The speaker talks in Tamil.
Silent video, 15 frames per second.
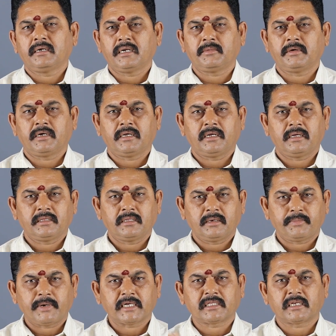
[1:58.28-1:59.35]
நம்ம அந்த
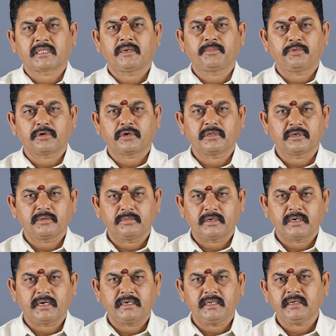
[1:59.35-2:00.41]
பாத்திரத்தில் போடுறதுக்கு
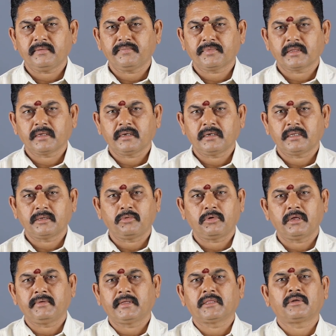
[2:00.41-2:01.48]
முன்னாடி அந்த
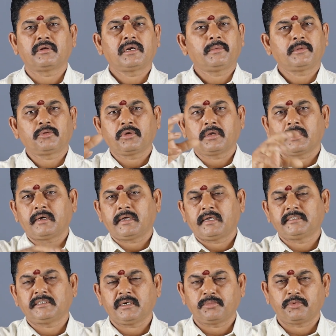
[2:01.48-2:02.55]
உலை வெந்தோடனே நம்ம தூக்கி
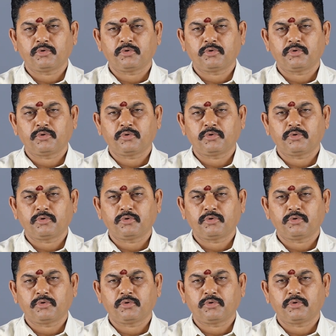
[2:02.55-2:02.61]
அரிசியை